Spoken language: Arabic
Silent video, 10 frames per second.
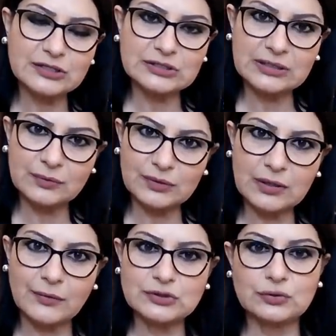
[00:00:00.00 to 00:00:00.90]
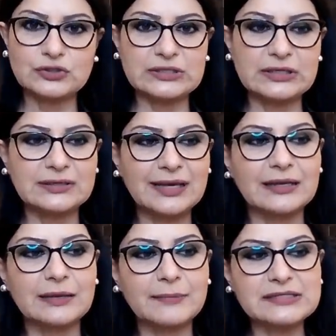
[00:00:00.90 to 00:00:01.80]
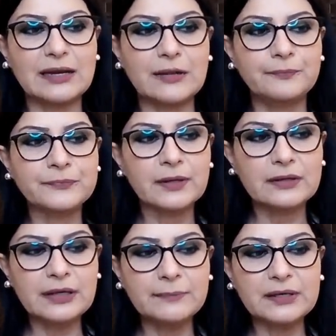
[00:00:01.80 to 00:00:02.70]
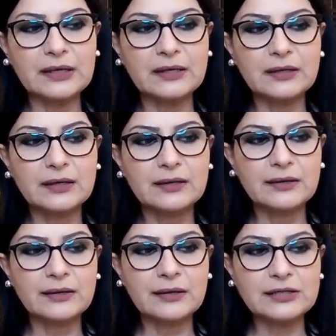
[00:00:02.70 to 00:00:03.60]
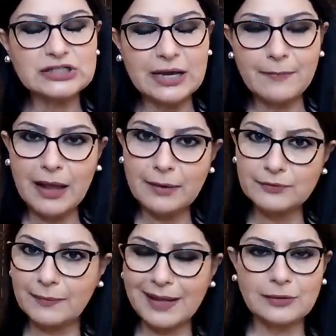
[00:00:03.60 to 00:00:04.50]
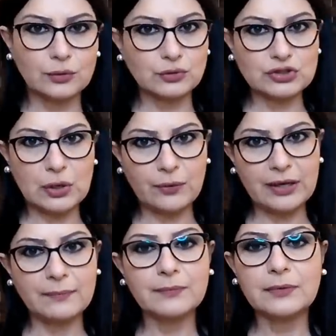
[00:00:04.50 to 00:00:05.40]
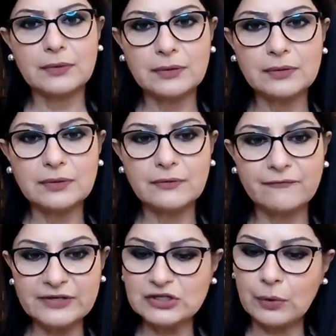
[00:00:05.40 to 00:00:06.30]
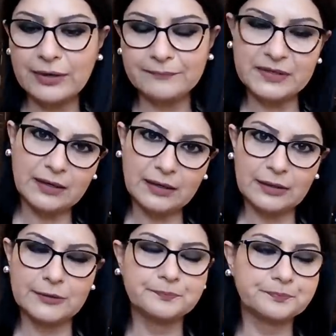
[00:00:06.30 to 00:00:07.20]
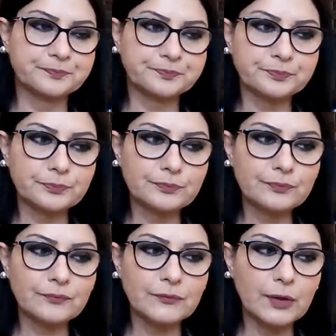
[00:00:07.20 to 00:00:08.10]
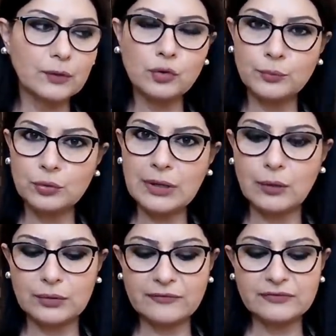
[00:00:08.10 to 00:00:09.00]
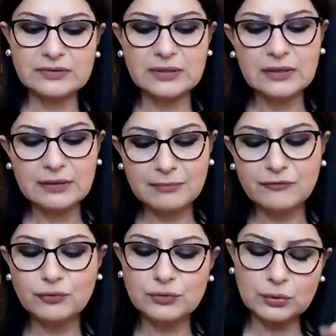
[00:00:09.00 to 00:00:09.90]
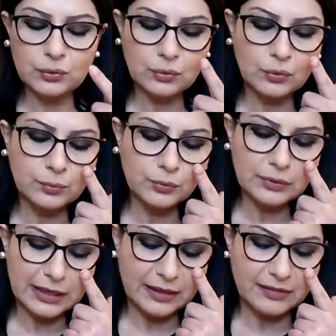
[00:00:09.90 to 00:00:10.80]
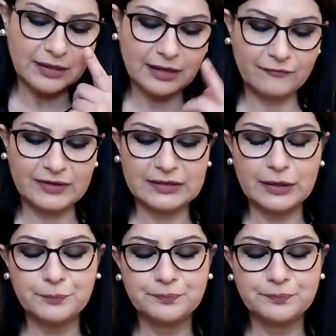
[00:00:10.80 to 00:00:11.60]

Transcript: جديد وتوجه جديد يعني مثلا يمكن الجامعه بتبعت لكم جواب في جواب نهائي قبول او رفض مفروض يكون قبول هذه الفتره